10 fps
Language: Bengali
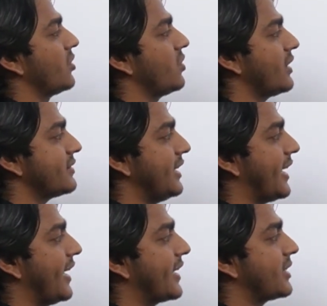বন্ধন আছে
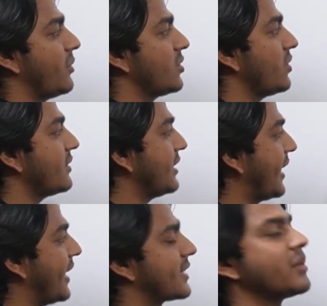এখানে একটা বন্ধন আছে
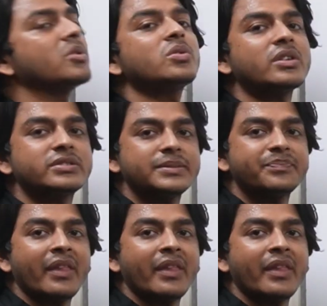এখানে একটা বন্ধন আছে